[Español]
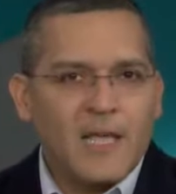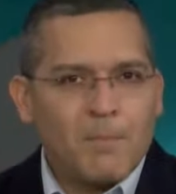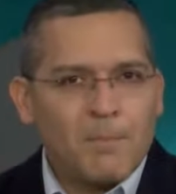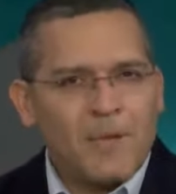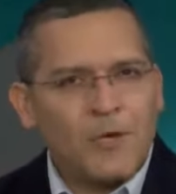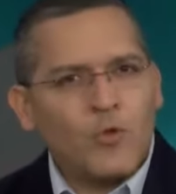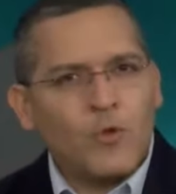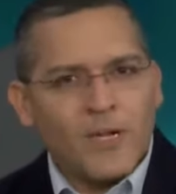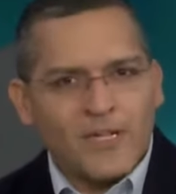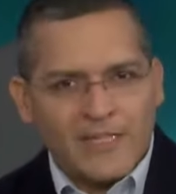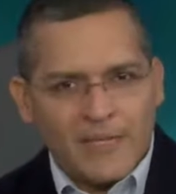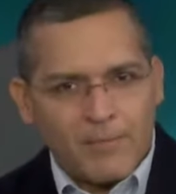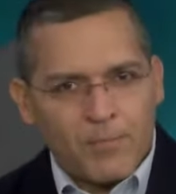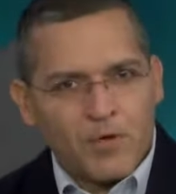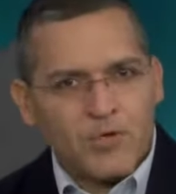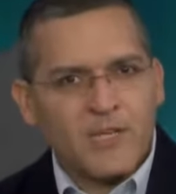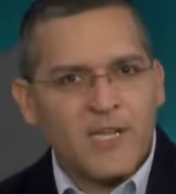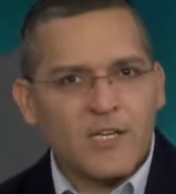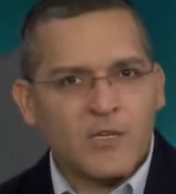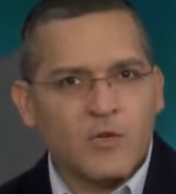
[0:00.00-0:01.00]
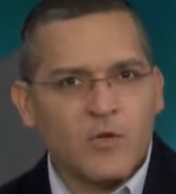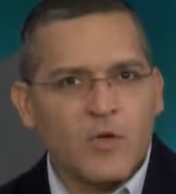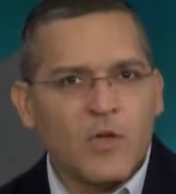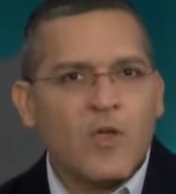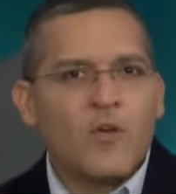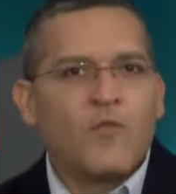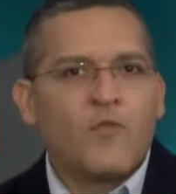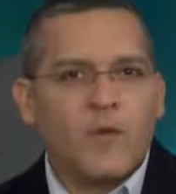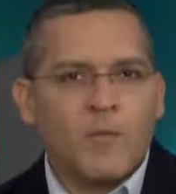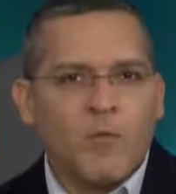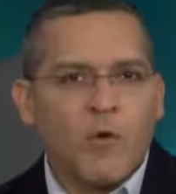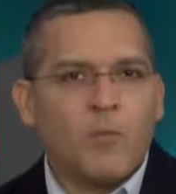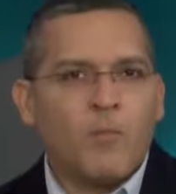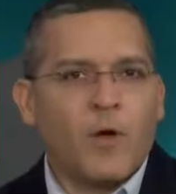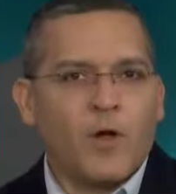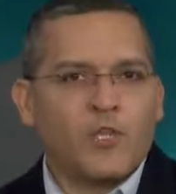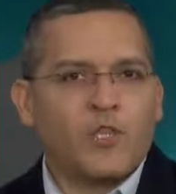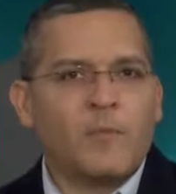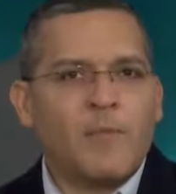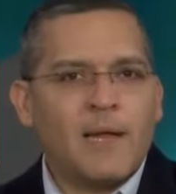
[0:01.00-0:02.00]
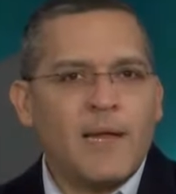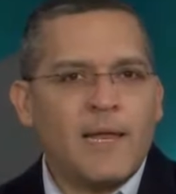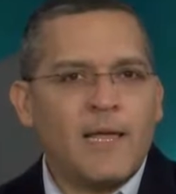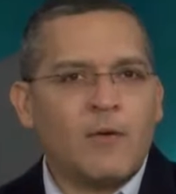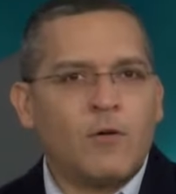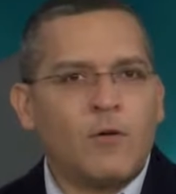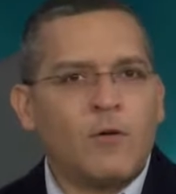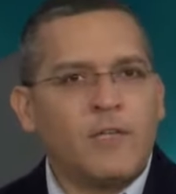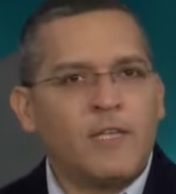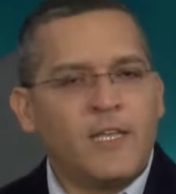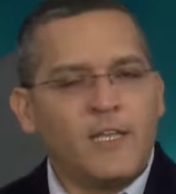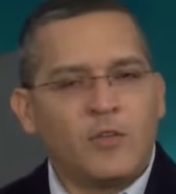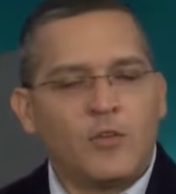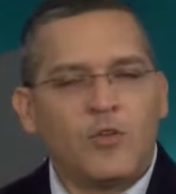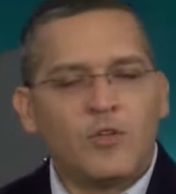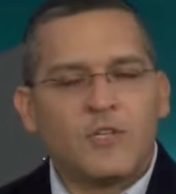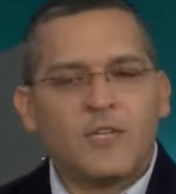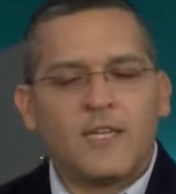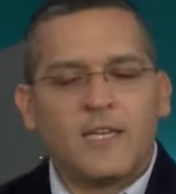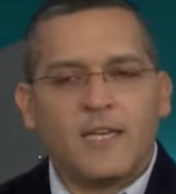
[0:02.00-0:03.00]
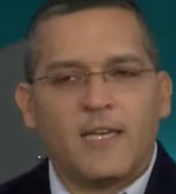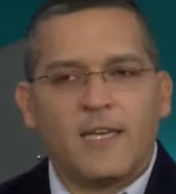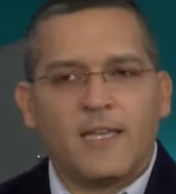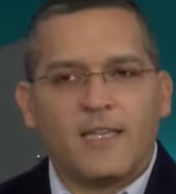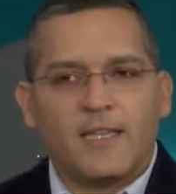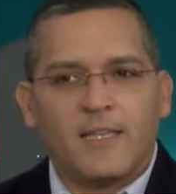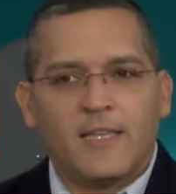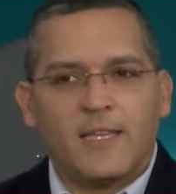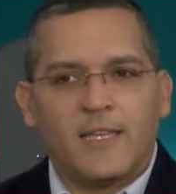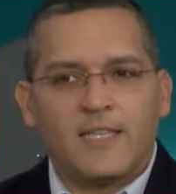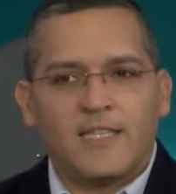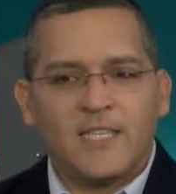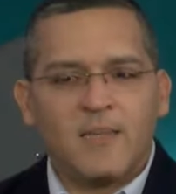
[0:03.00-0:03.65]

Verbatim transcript: pero durante el proceso fuimos un poquito más lejos y entonces este,